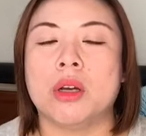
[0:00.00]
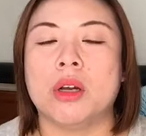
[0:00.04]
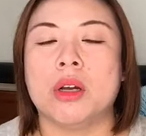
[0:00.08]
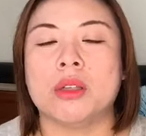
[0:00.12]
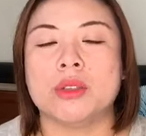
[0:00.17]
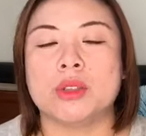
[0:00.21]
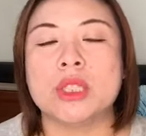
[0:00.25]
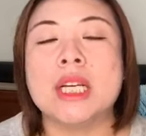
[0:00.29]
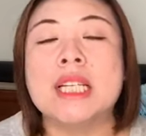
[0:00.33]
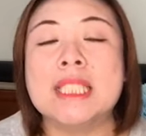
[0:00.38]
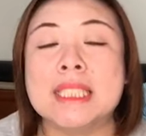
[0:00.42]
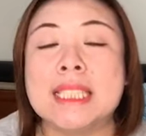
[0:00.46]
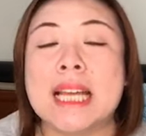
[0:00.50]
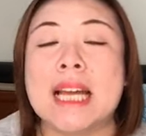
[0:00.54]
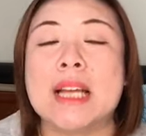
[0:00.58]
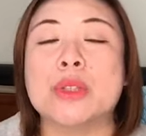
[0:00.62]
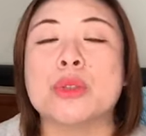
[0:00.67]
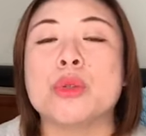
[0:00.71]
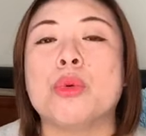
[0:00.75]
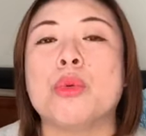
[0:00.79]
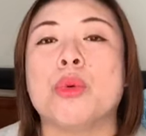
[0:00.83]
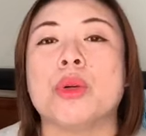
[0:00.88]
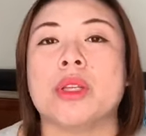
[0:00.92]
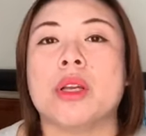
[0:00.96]
呃称赞
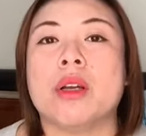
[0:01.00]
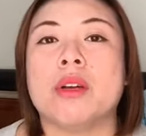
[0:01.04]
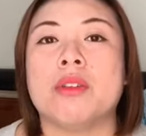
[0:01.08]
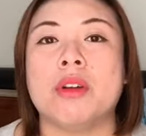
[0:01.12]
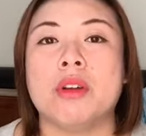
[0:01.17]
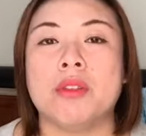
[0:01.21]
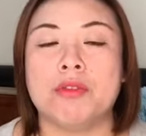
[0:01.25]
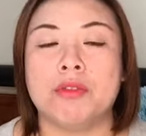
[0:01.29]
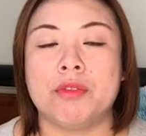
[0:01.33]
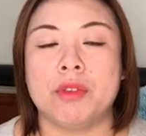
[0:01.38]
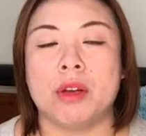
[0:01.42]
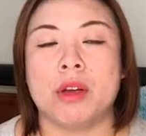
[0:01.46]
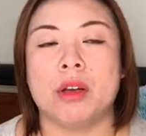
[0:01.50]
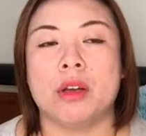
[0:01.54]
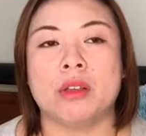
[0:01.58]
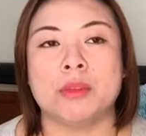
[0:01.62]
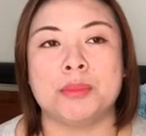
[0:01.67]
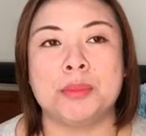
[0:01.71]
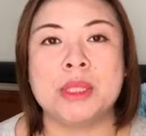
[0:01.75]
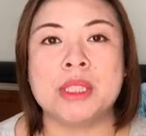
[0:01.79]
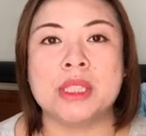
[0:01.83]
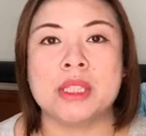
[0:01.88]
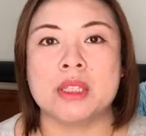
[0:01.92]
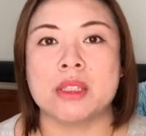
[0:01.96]
说我的呃
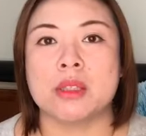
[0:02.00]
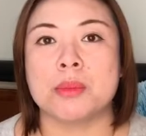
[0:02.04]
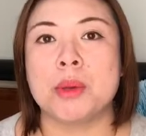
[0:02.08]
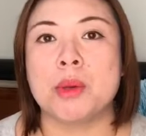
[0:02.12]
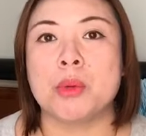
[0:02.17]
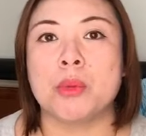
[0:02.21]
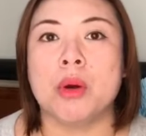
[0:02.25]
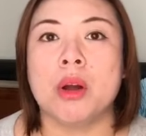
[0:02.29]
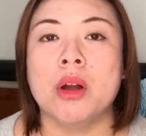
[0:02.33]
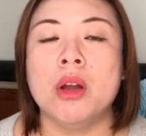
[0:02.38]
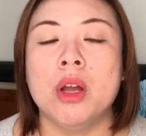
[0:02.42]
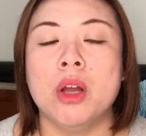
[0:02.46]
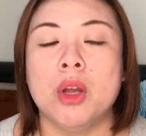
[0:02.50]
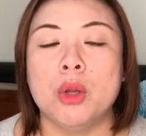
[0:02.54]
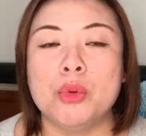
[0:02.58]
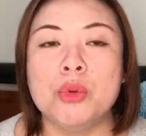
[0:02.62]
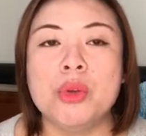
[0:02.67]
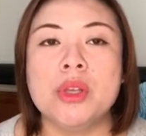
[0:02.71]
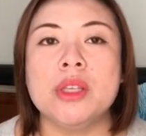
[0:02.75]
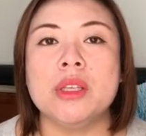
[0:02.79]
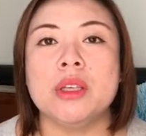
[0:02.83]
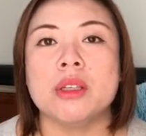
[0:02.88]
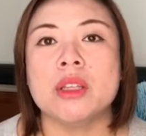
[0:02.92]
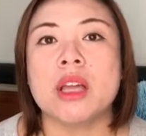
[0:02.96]
business 被我
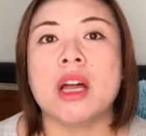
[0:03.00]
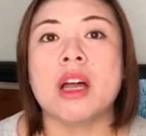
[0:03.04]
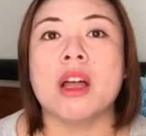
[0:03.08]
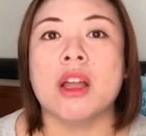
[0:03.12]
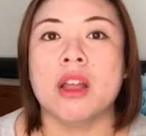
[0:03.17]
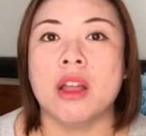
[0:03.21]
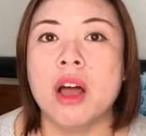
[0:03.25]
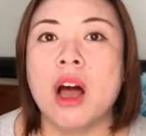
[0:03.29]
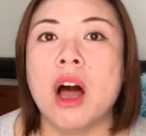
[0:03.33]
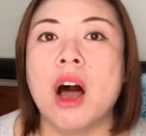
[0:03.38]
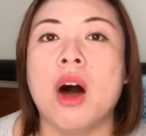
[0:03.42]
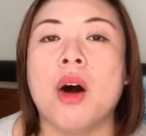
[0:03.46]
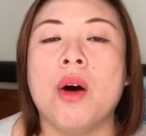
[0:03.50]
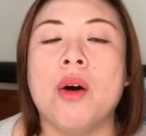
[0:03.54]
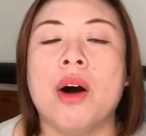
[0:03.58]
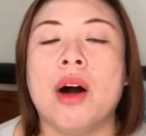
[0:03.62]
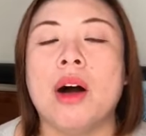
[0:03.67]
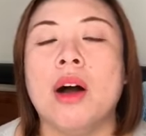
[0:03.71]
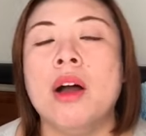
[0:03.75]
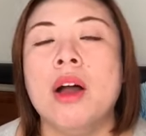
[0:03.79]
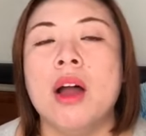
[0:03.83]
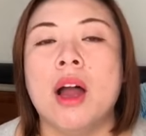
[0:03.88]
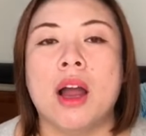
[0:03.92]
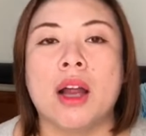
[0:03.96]
运营的很好
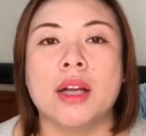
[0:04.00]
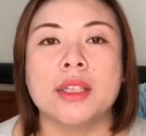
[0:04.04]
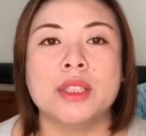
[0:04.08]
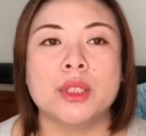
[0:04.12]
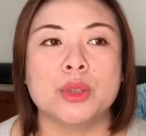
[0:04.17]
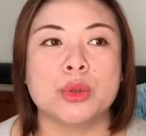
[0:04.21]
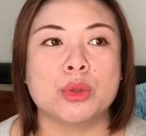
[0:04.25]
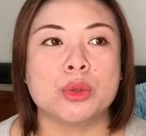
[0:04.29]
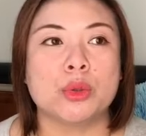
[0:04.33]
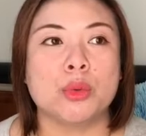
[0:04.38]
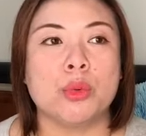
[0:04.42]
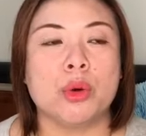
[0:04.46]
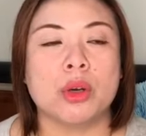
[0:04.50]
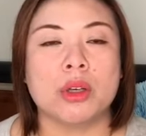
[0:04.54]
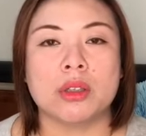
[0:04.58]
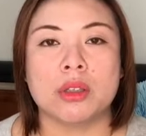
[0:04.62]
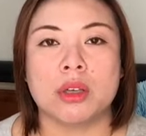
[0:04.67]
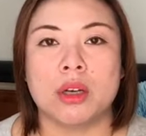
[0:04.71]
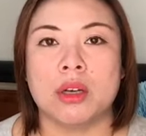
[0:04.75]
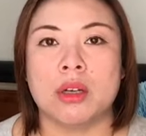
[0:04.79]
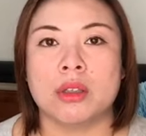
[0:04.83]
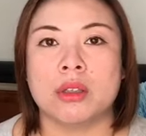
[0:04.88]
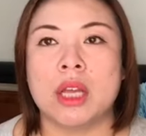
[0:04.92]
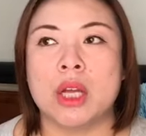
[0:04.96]
啊，而且就说我
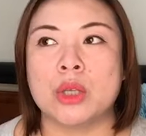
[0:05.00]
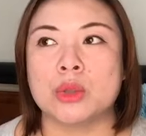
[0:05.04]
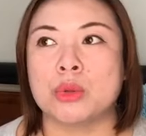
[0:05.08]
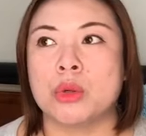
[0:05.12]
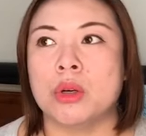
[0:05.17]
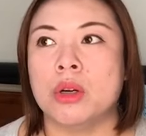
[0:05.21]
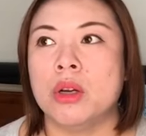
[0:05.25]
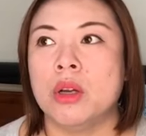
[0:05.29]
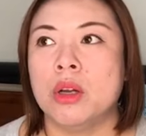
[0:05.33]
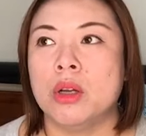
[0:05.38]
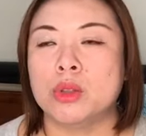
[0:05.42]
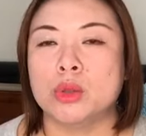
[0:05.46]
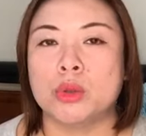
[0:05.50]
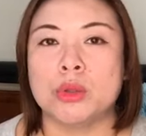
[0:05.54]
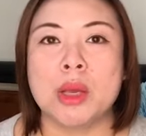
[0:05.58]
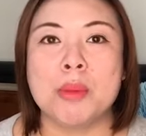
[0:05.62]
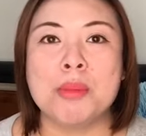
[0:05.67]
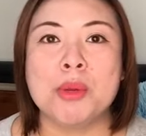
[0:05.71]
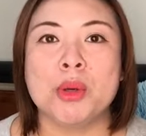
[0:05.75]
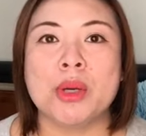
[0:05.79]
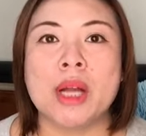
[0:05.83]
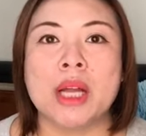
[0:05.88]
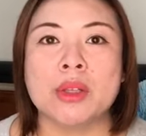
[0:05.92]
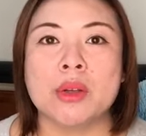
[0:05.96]
呃他说。从来
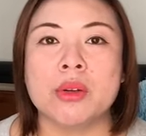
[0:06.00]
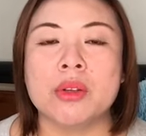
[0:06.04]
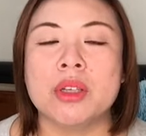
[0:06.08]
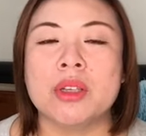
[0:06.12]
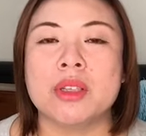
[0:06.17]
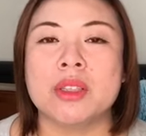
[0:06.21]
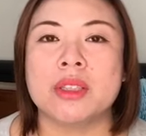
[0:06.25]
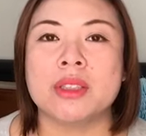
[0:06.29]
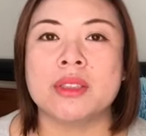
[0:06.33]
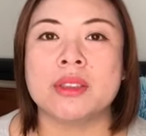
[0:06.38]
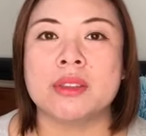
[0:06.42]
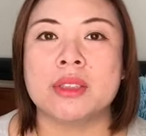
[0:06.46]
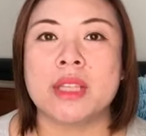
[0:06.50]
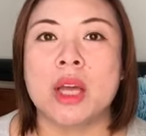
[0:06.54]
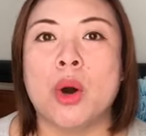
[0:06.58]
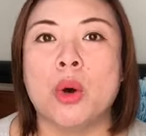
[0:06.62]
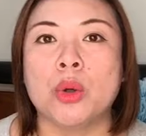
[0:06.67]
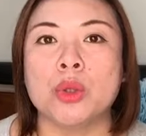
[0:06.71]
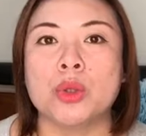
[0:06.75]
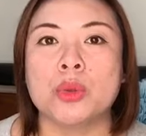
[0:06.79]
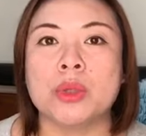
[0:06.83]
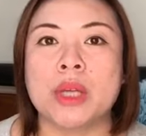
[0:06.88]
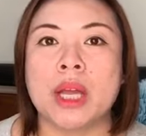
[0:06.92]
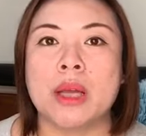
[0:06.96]
没有看到一个人在
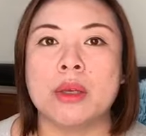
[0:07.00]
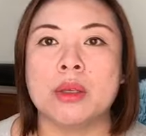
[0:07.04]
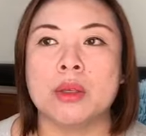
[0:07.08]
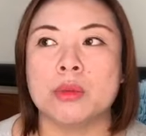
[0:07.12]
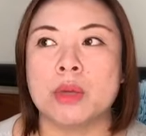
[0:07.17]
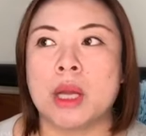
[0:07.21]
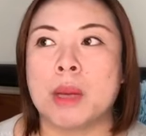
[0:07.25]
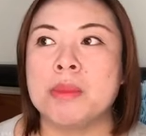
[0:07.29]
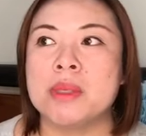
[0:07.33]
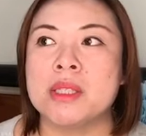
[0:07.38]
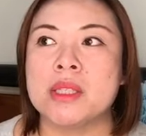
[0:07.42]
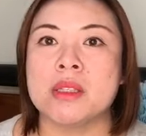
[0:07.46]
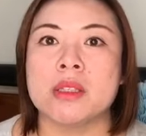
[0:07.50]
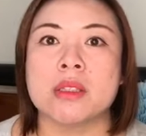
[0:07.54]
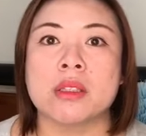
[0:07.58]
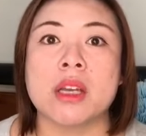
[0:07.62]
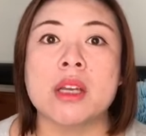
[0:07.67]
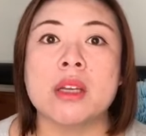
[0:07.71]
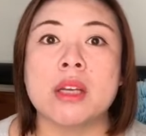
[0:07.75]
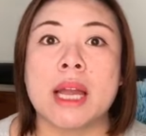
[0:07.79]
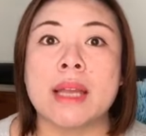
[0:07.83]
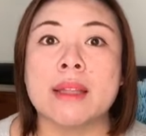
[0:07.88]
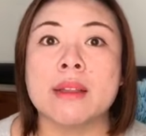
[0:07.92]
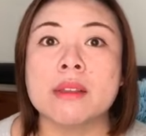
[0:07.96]
澳洲开开飞机
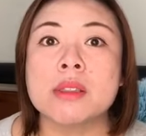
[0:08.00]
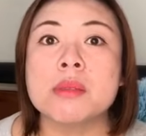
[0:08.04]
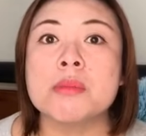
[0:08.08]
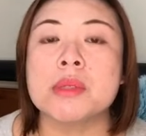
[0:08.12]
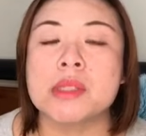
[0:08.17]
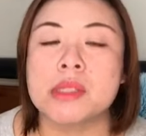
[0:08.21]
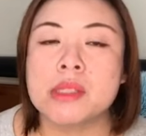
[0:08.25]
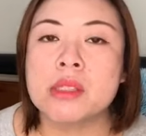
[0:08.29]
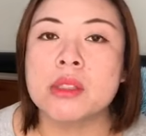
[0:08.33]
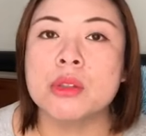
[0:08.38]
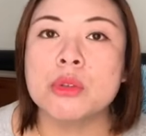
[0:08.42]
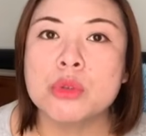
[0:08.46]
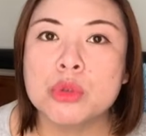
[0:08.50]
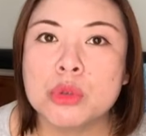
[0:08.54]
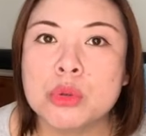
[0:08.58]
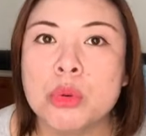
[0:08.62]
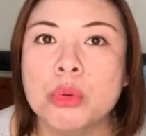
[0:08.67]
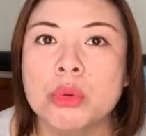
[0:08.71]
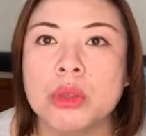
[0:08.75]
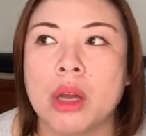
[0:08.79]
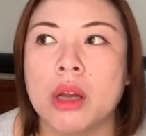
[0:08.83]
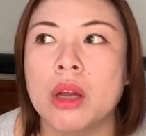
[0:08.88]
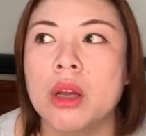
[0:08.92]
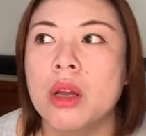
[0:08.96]
可以开的这么轻
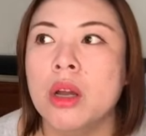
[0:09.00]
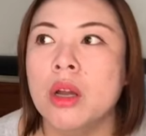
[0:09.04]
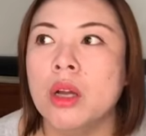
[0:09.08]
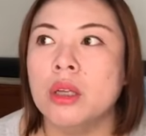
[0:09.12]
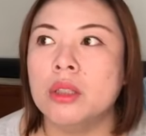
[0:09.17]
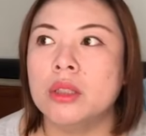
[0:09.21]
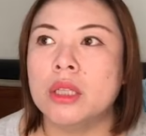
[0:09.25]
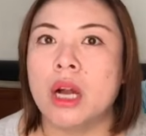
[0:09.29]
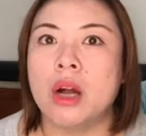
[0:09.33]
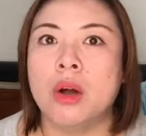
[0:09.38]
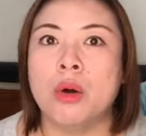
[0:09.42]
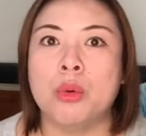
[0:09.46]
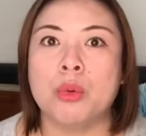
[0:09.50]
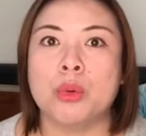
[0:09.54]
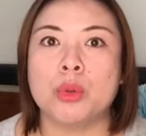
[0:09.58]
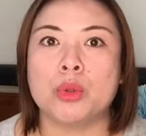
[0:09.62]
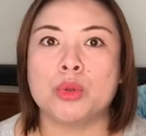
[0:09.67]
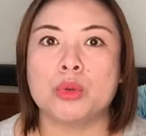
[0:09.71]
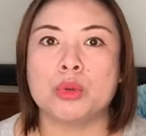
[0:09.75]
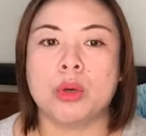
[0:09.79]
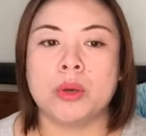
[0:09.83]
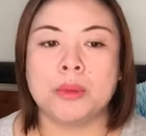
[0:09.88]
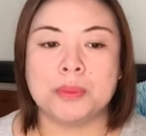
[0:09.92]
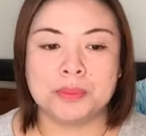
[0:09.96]
松的，然后我就
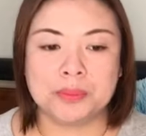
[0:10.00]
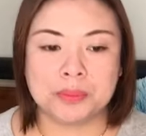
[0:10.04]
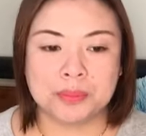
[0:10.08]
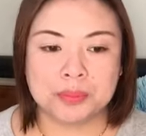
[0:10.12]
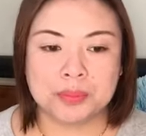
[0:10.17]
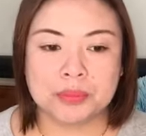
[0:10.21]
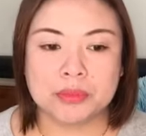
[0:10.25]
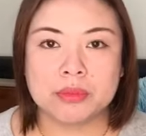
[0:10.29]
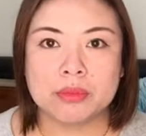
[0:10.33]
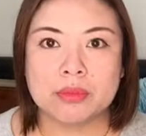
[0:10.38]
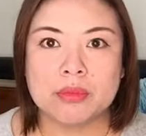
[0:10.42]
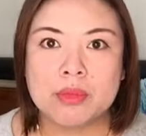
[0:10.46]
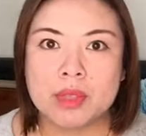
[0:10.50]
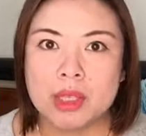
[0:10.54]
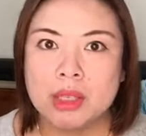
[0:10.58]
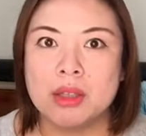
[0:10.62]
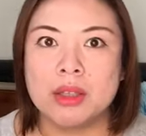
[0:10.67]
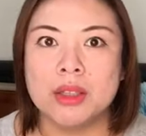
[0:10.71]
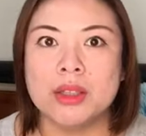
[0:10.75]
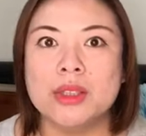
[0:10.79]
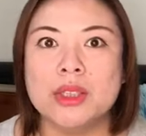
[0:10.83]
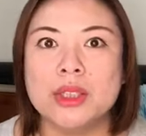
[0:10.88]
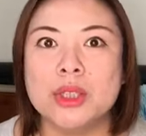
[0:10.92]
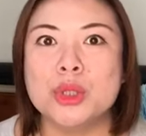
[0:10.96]
说，
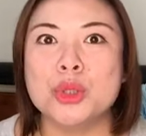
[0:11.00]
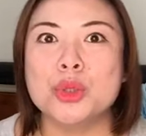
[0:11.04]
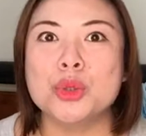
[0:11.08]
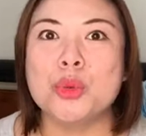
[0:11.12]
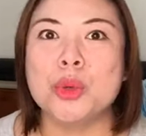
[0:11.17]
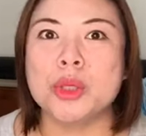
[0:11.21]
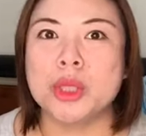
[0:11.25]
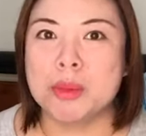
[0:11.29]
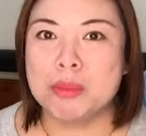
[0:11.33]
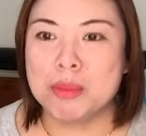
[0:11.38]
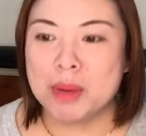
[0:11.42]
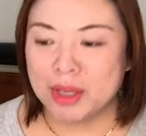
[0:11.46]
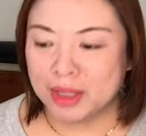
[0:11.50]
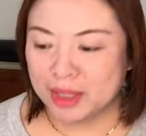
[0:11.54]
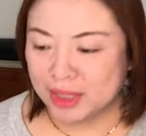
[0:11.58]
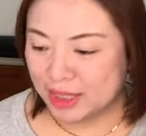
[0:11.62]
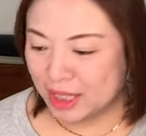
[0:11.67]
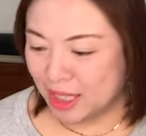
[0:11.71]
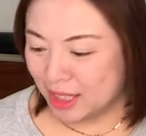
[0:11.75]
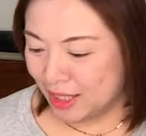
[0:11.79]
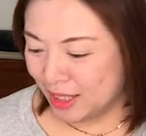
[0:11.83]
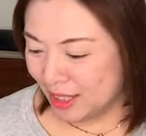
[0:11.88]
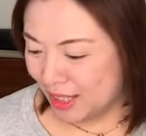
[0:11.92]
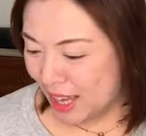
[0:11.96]
这就是我的梦
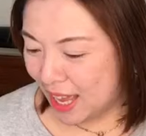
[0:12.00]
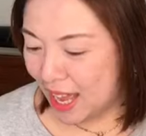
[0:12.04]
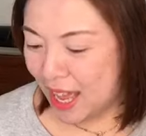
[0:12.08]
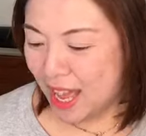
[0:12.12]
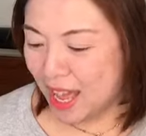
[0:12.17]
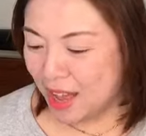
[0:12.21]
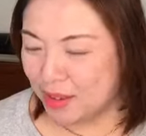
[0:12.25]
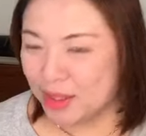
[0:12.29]
想啊！